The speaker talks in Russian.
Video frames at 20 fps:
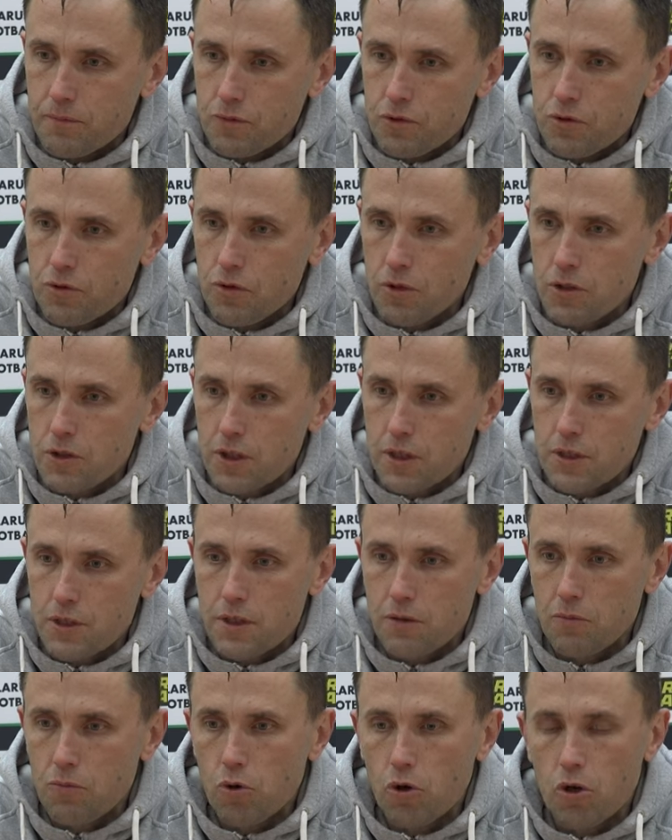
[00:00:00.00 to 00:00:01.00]
Что
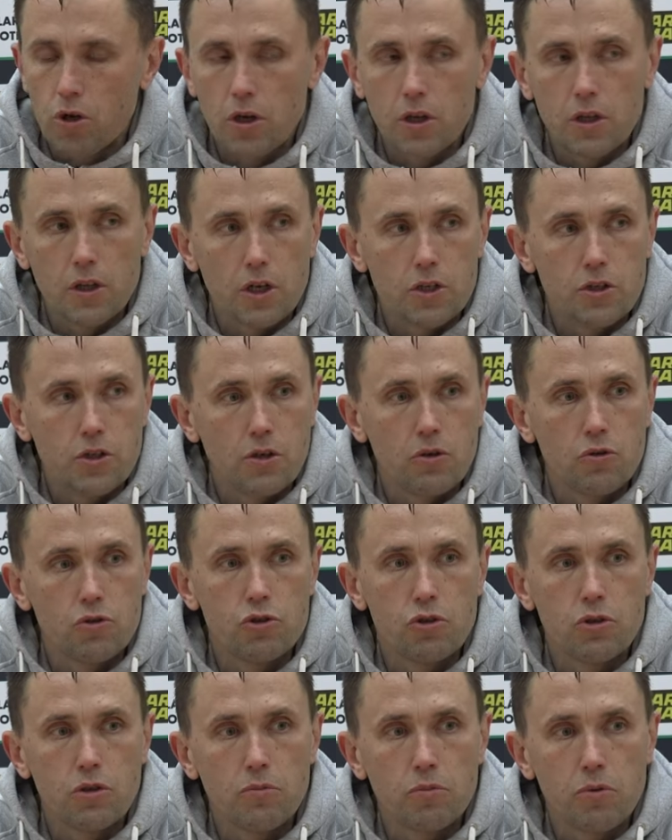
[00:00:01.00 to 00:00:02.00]
касается самой игры, начали
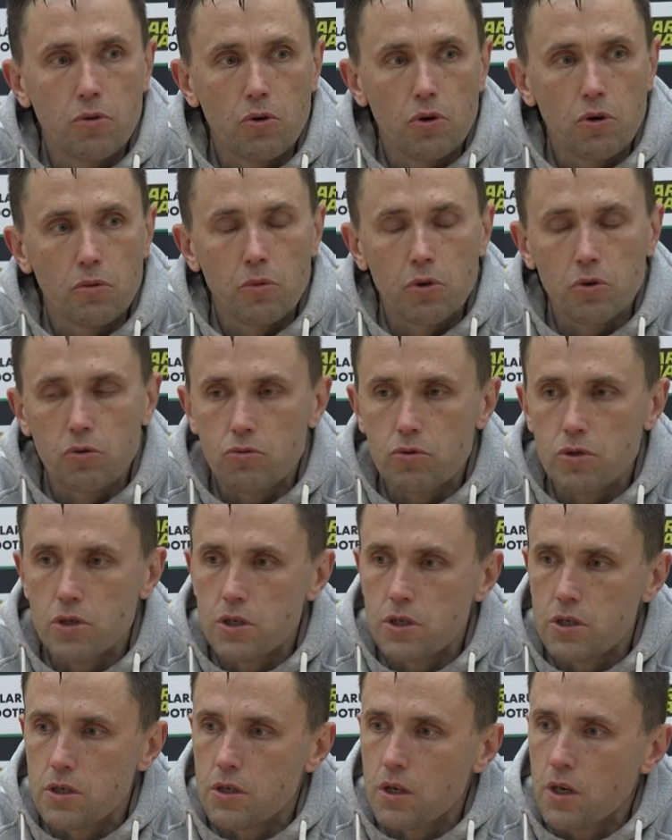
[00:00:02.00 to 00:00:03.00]
очень неплохо, минут
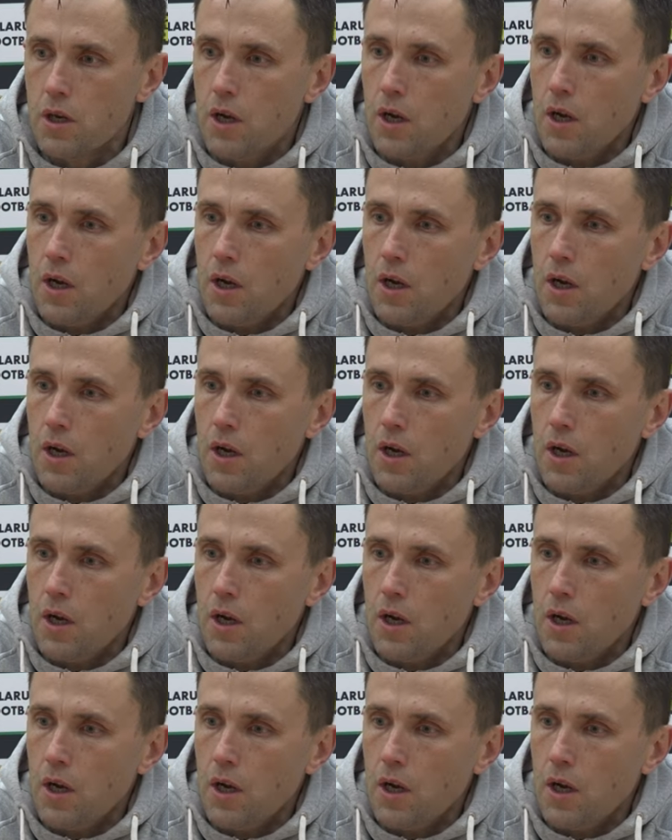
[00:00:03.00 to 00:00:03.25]
10.